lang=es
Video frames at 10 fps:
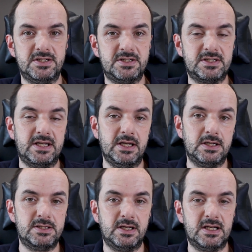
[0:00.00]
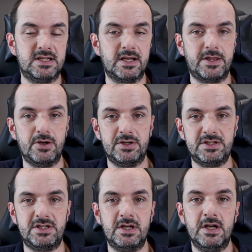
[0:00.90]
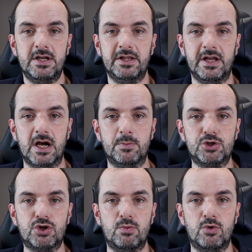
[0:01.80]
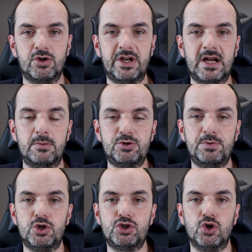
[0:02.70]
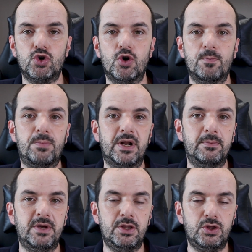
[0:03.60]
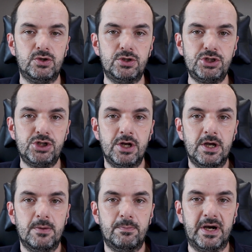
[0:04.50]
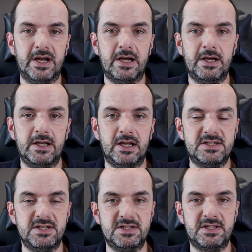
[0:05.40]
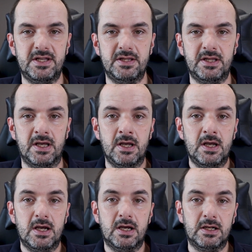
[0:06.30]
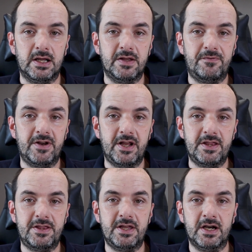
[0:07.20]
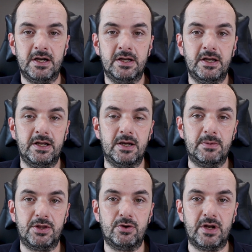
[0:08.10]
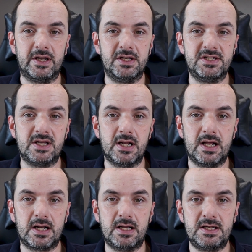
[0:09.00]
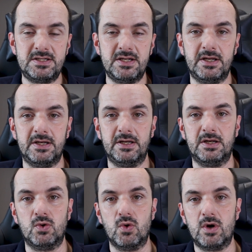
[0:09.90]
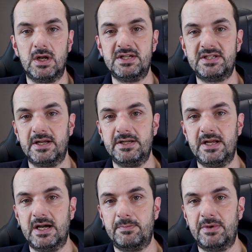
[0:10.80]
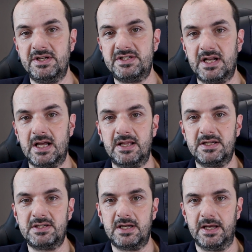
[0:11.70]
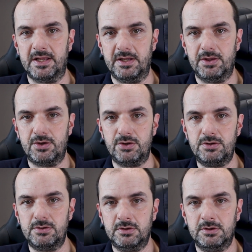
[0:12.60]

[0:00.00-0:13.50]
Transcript: skills, en las acciones, digamos como queramos, pero son complementos para el asistente. La diferencia, en Amazon hay que instalarlas y en Google están ya preinstaladas adentro.